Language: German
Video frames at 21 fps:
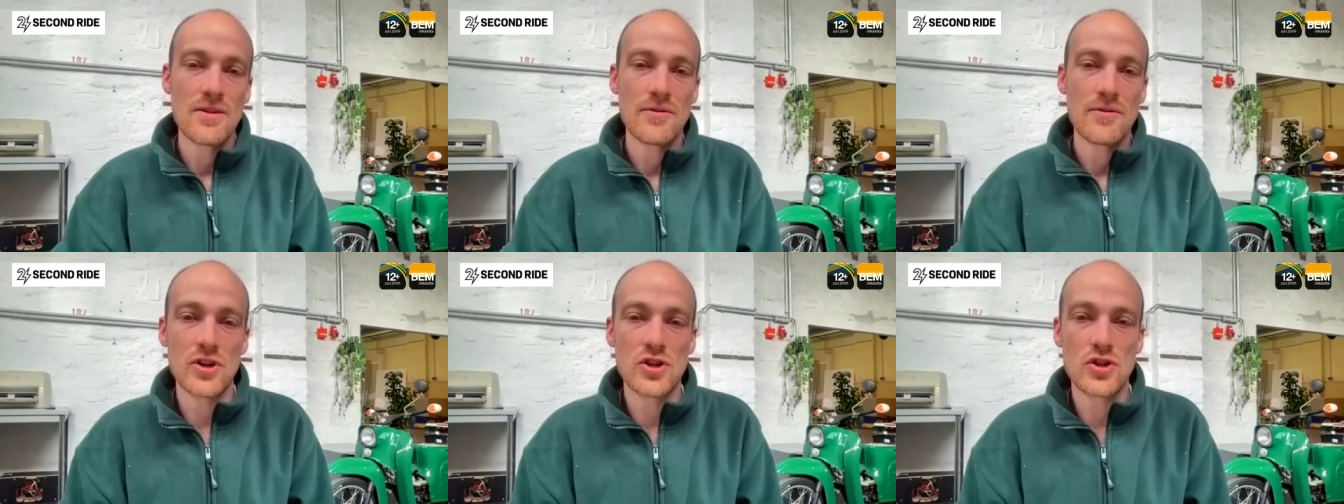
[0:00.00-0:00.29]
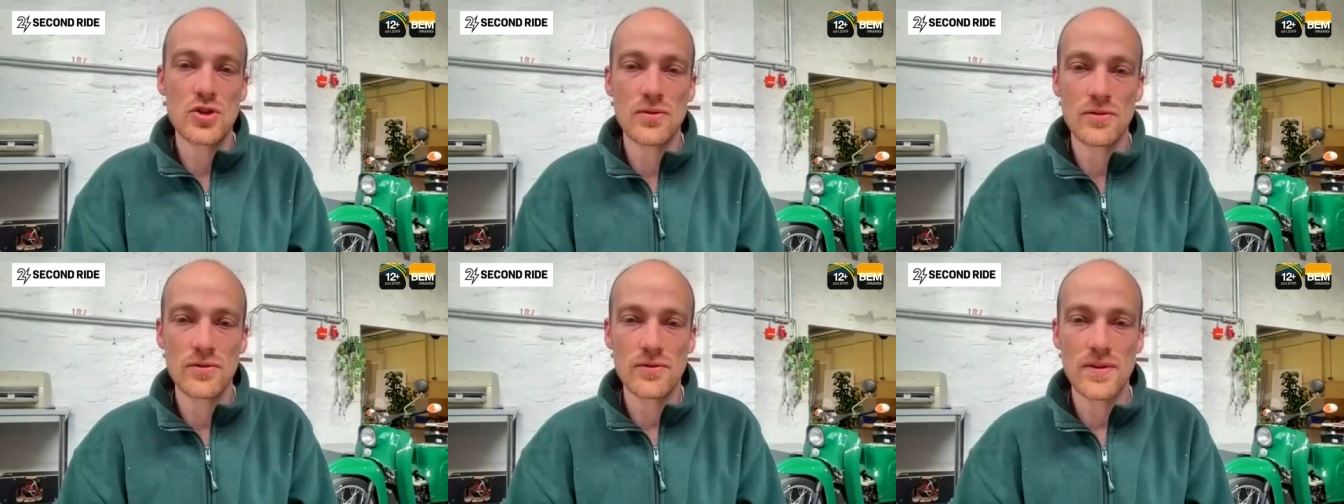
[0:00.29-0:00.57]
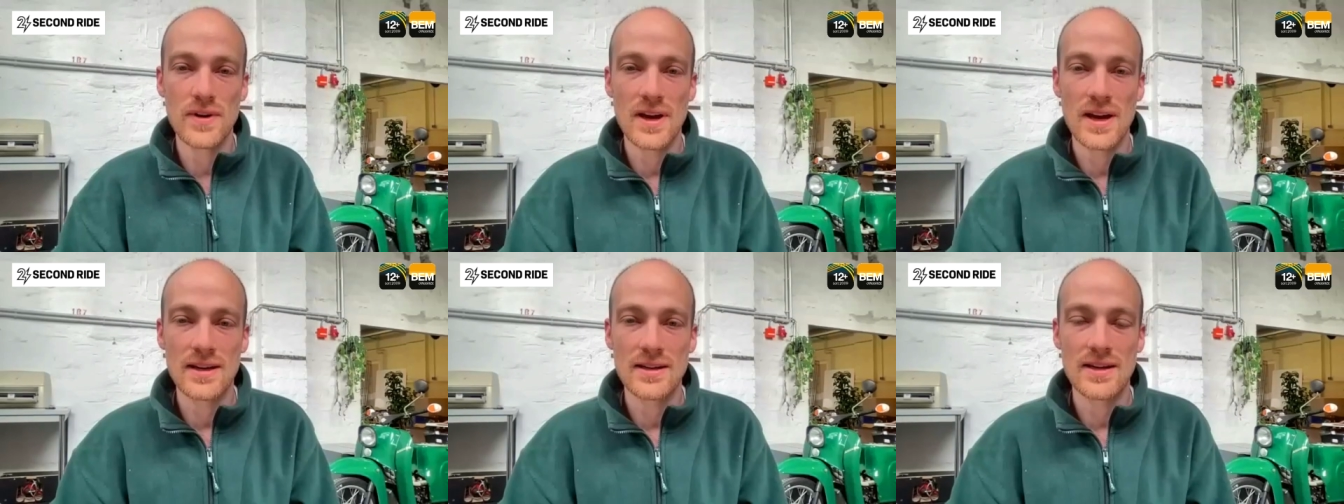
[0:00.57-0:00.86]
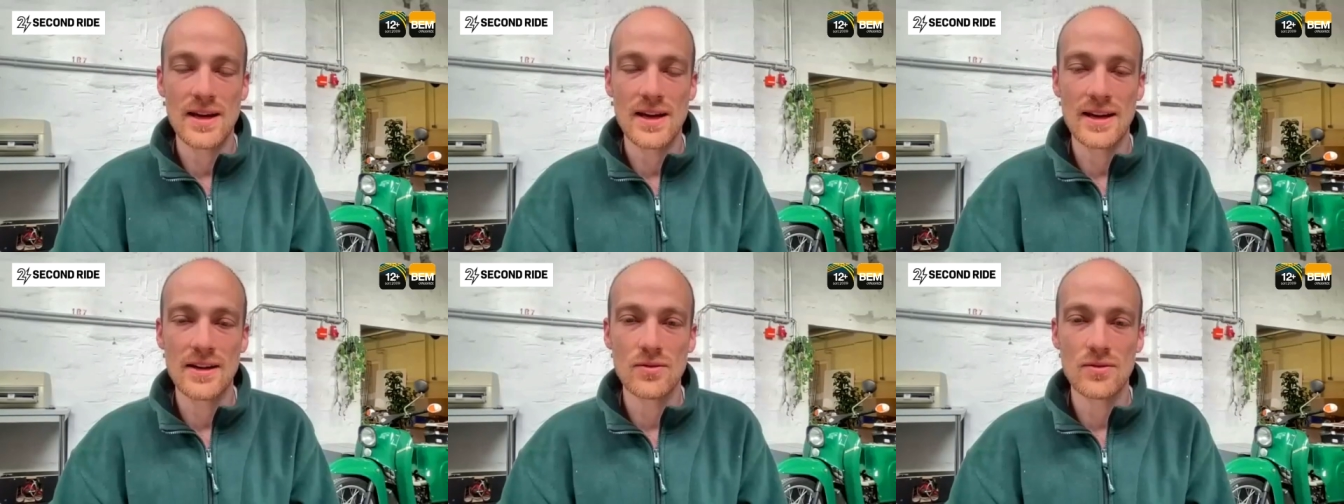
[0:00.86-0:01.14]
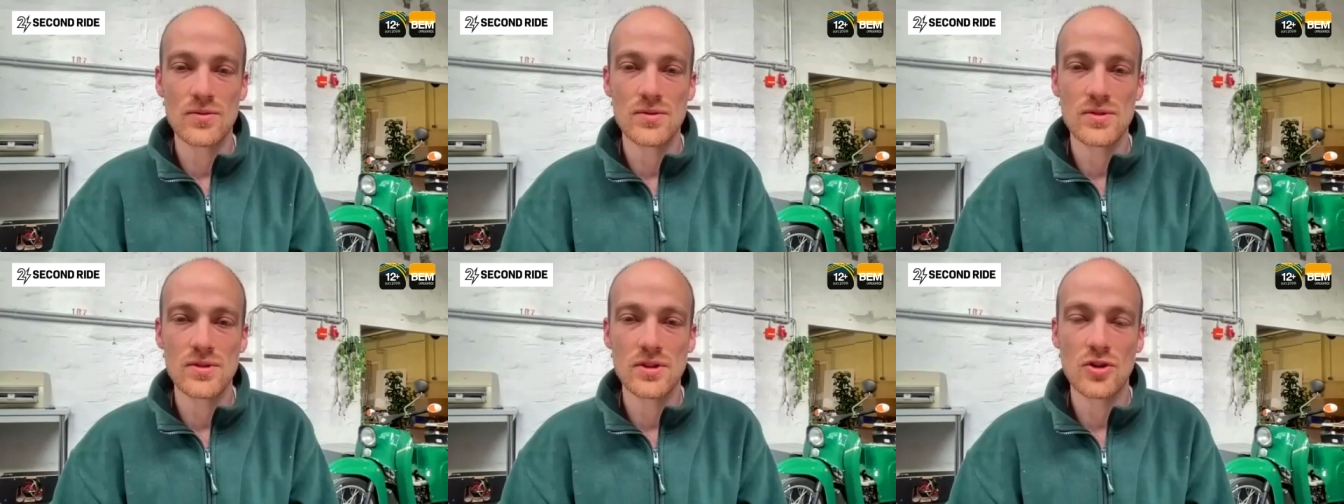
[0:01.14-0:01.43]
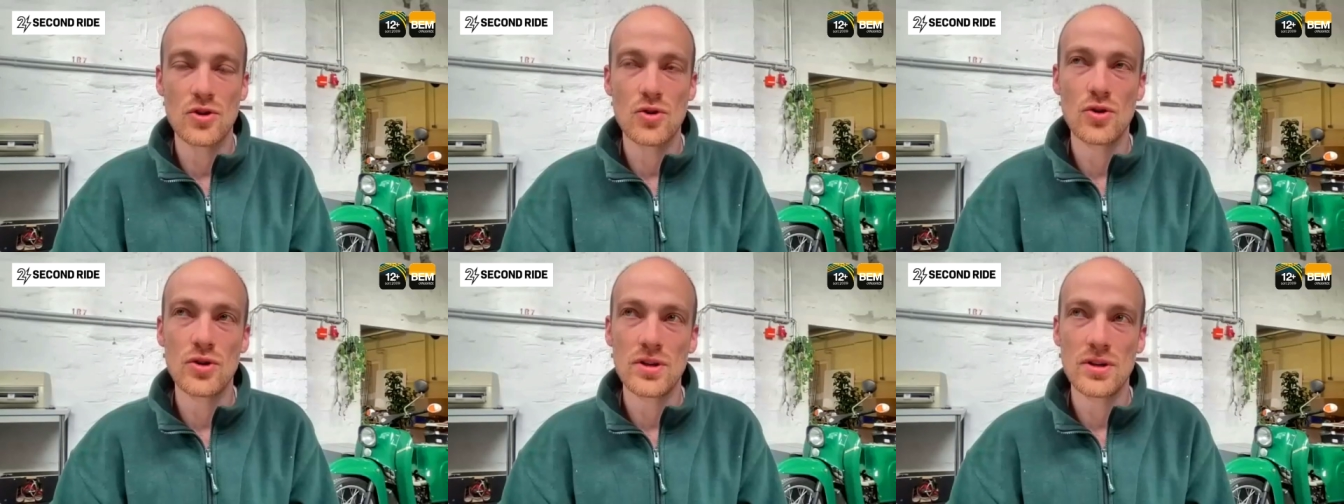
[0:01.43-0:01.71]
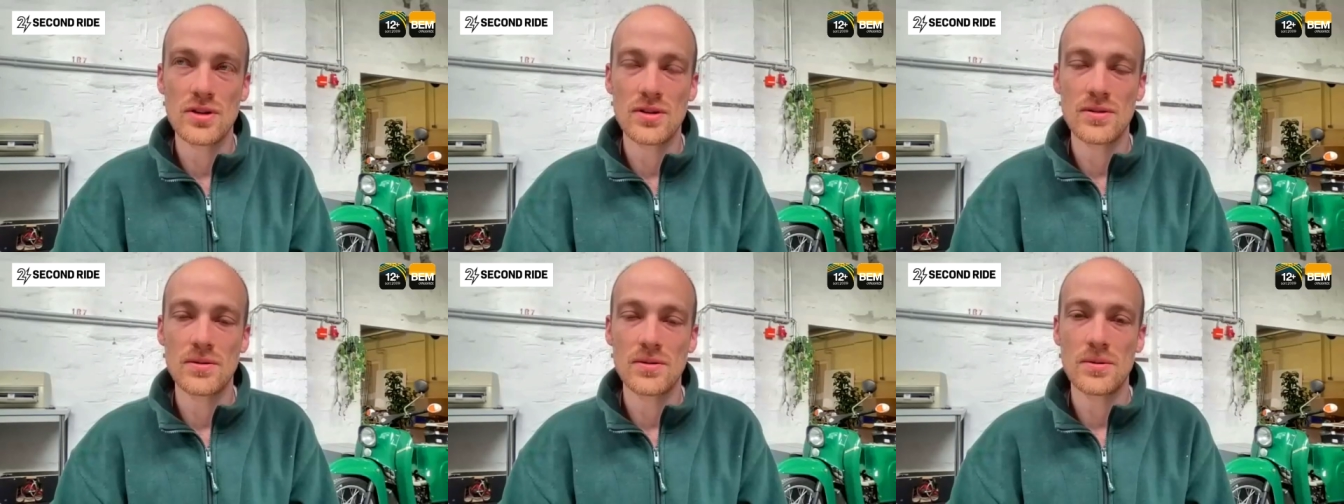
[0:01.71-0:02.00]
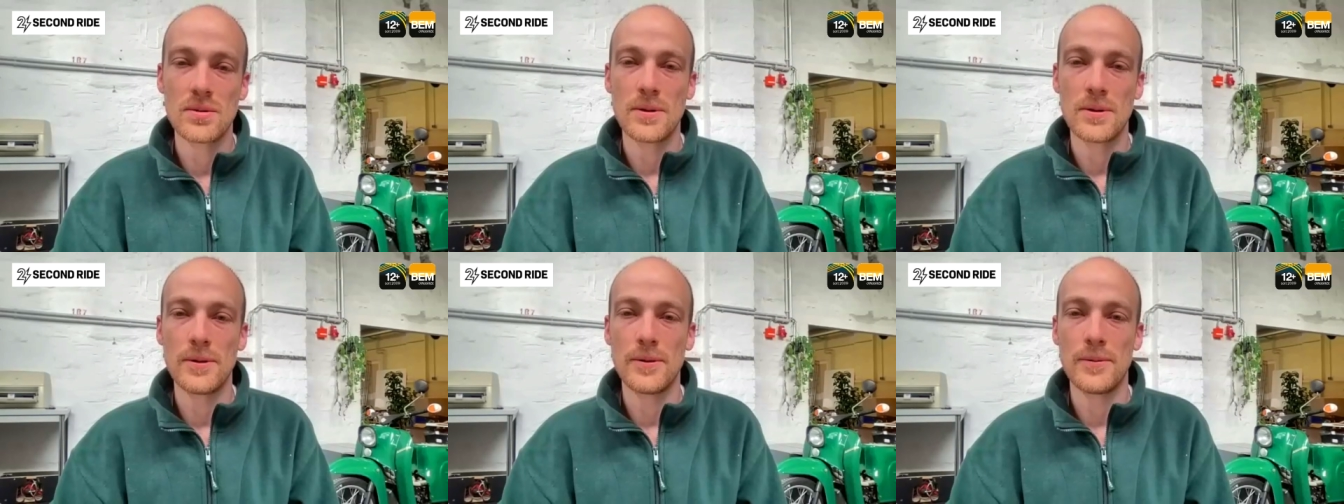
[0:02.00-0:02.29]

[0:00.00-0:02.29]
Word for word: verschifft werden an unsere Kunden,